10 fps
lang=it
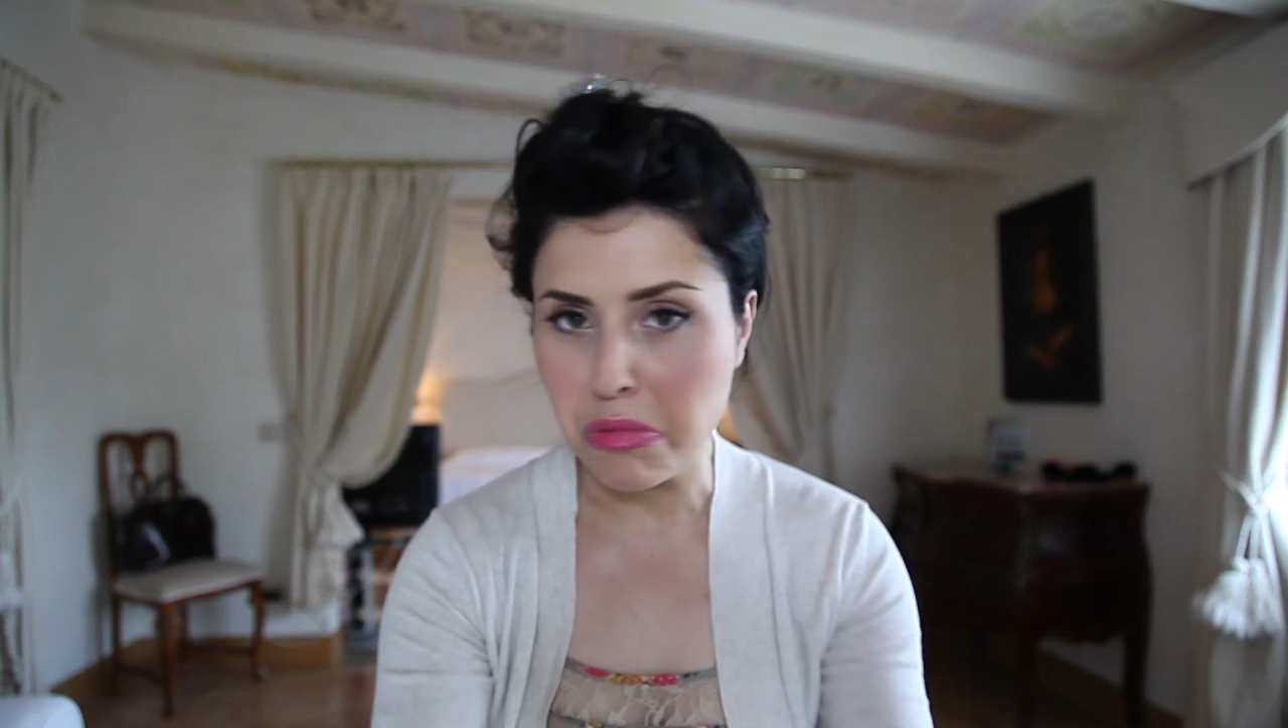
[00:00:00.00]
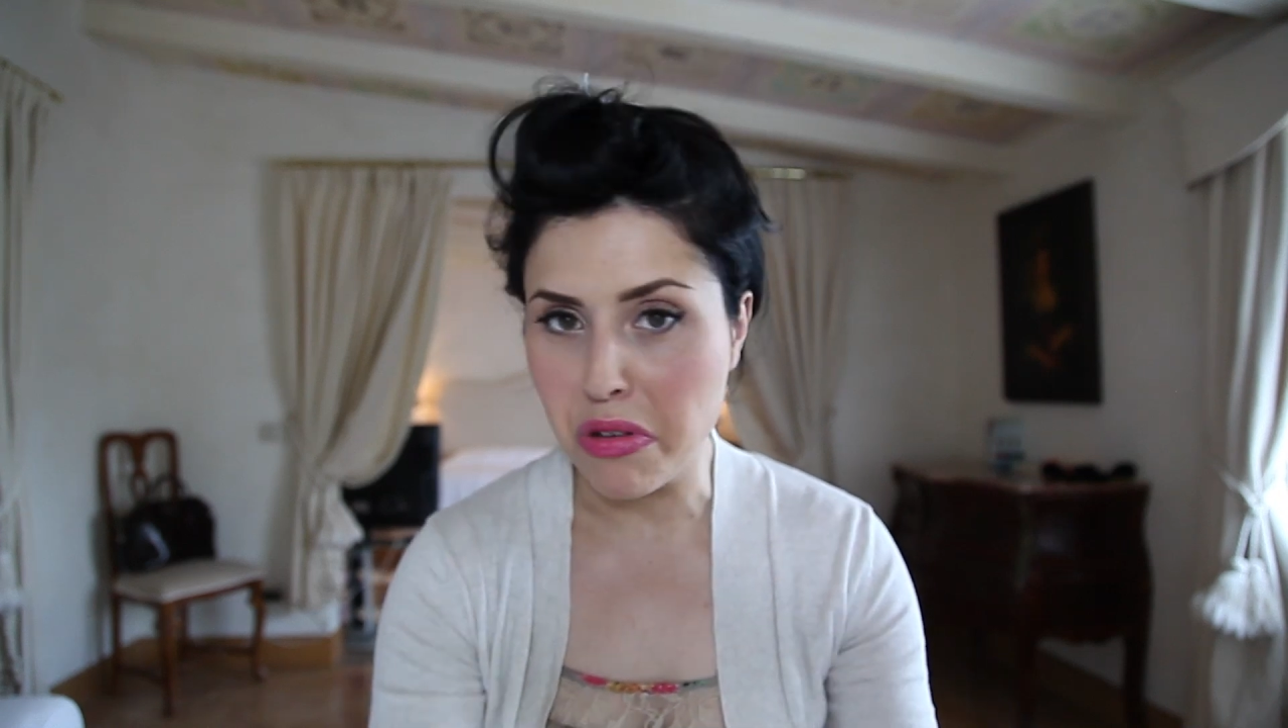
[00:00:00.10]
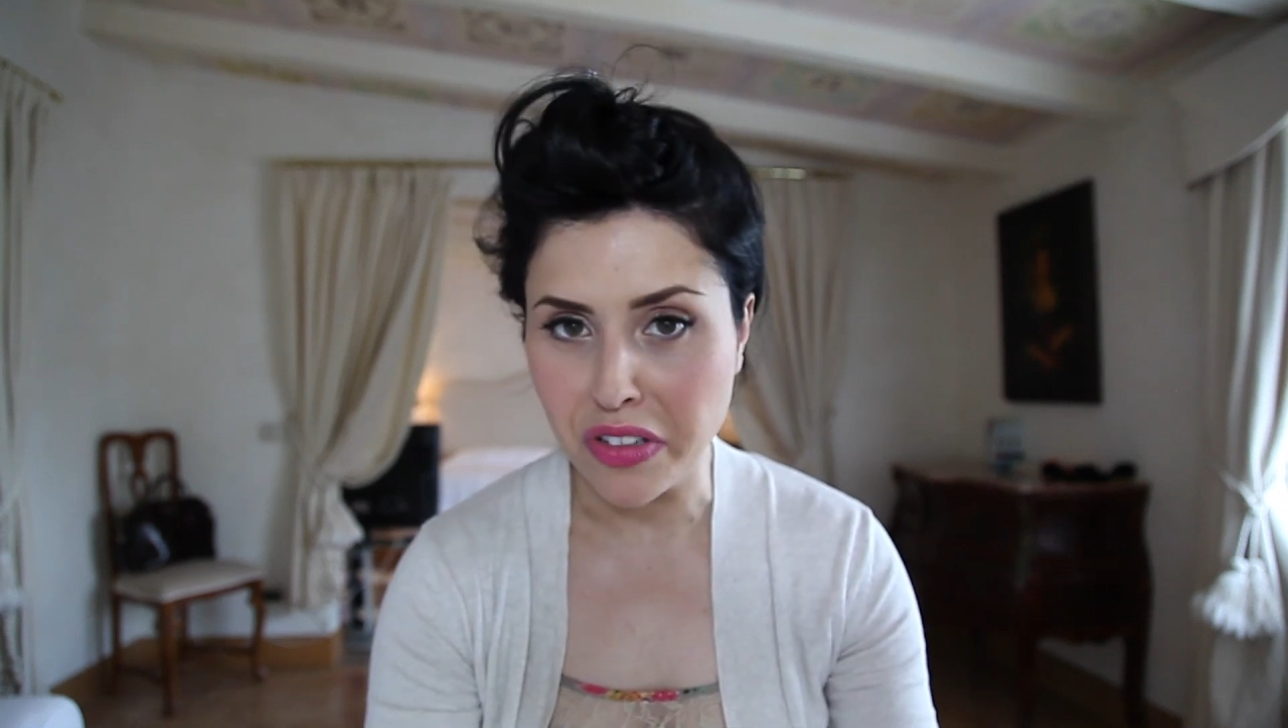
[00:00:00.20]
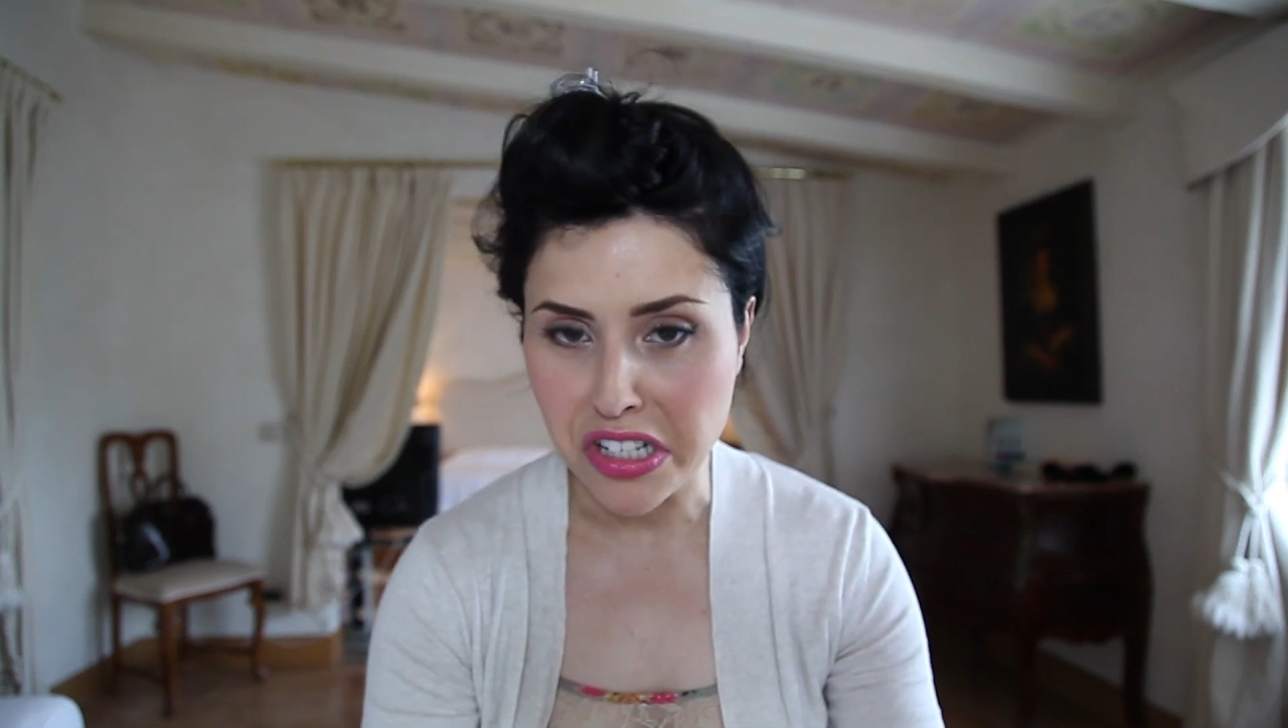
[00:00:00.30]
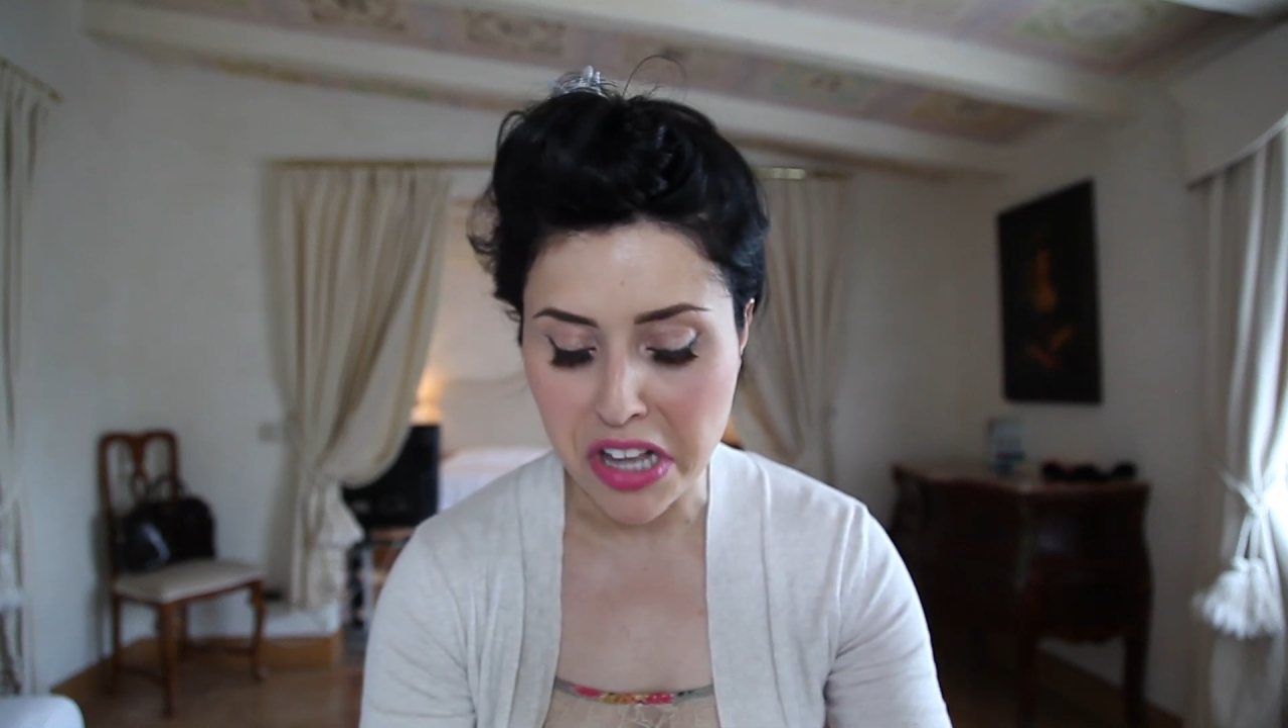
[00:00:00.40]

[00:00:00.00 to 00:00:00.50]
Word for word: che mi fate